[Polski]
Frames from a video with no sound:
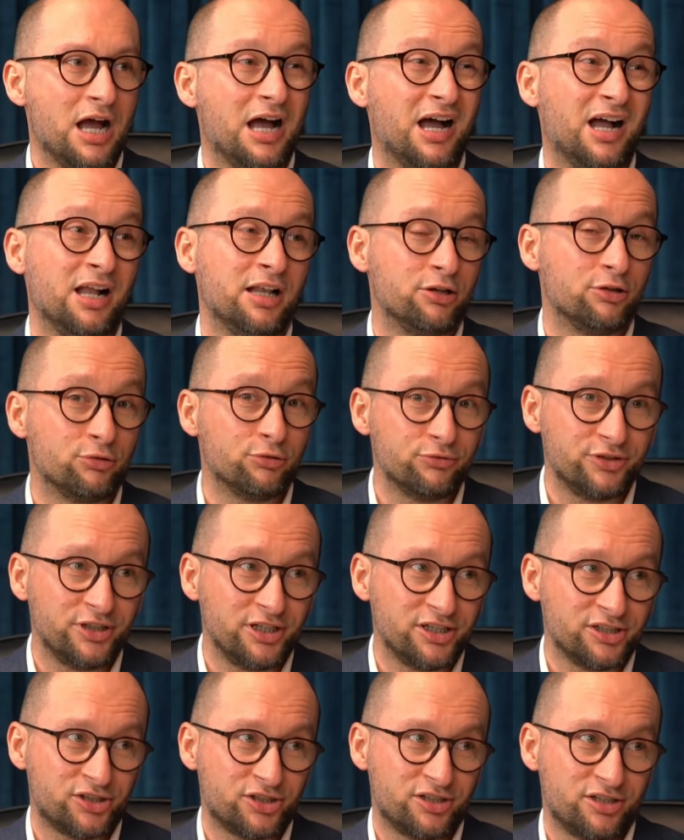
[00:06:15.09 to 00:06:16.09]
ale
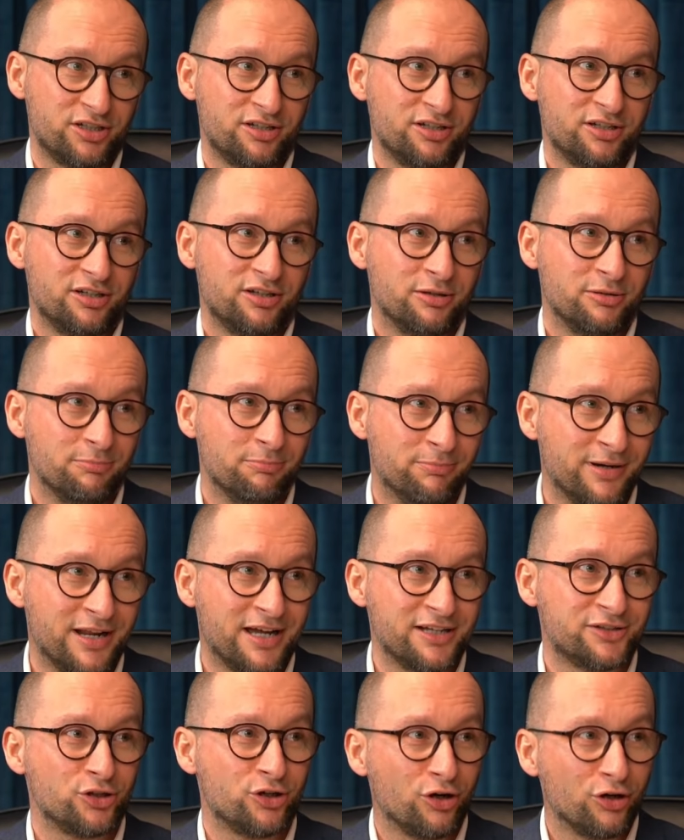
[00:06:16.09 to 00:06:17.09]
również
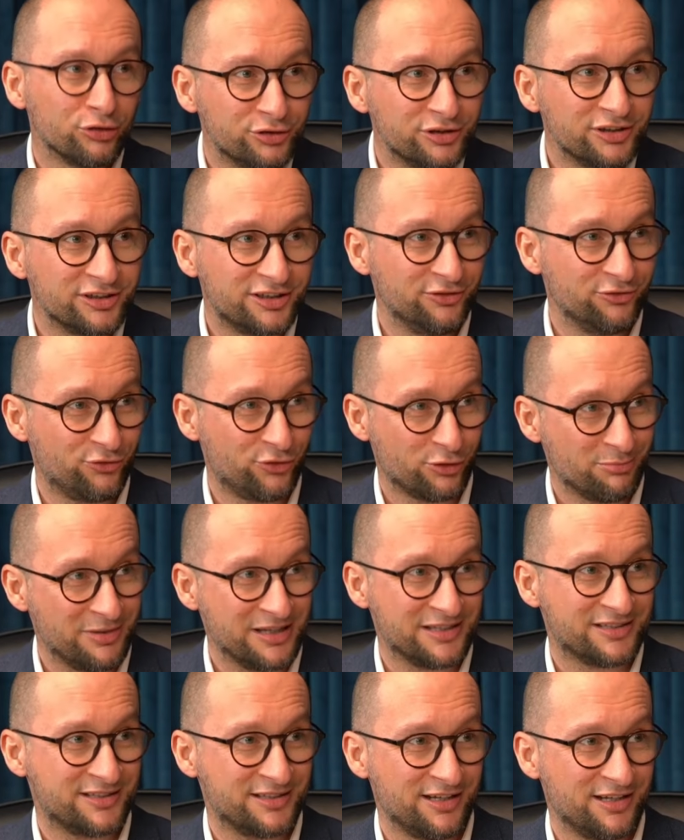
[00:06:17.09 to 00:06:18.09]
brać od nich
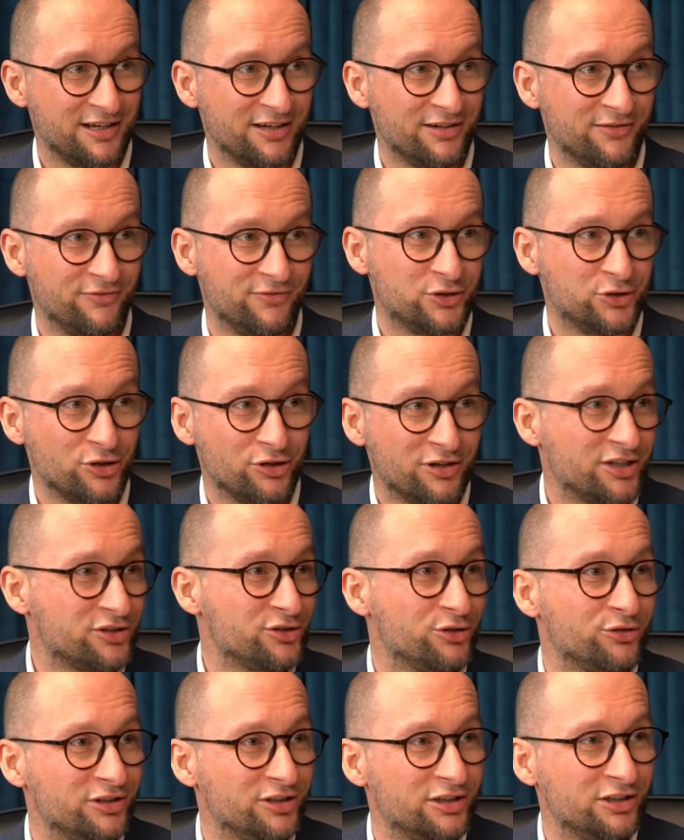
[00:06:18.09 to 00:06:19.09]
informacje, wyciągać
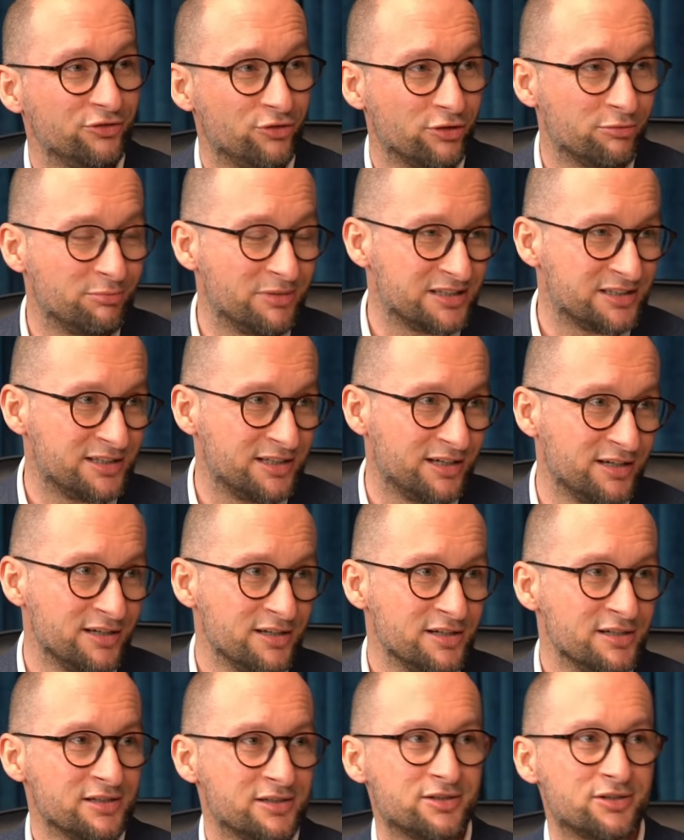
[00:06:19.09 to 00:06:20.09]
od nich informacje,
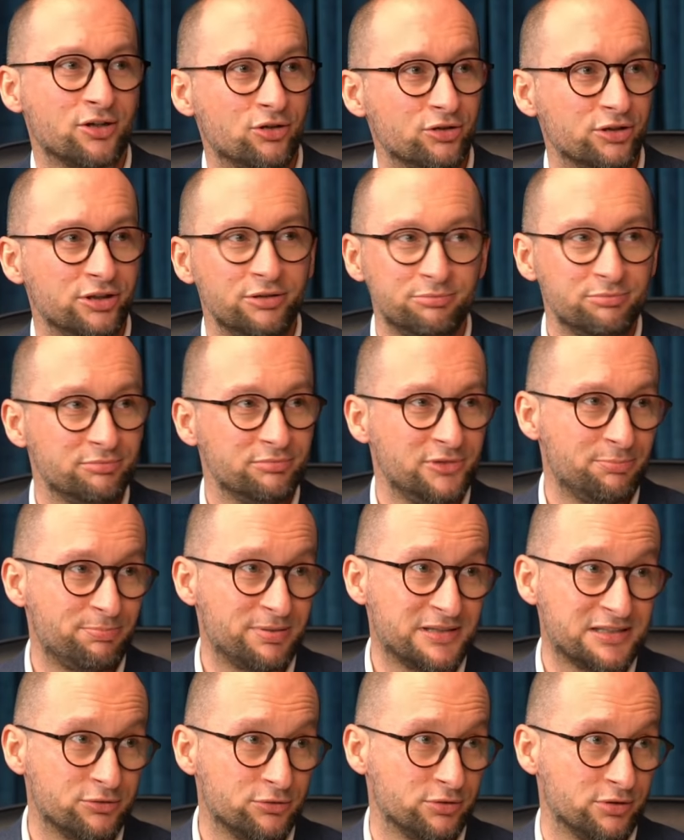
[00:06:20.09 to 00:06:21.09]
co im nie
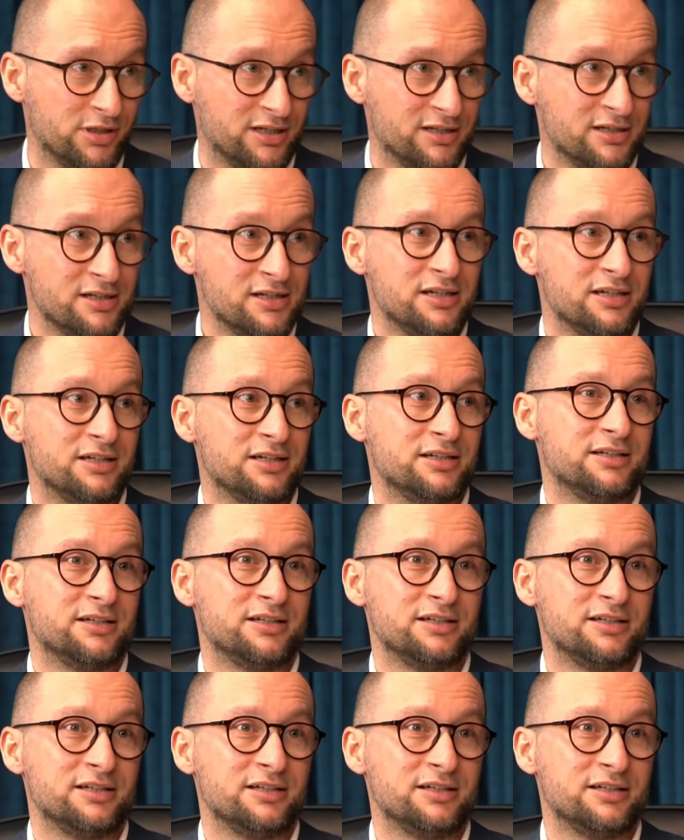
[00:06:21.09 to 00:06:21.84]
pasuje, yy,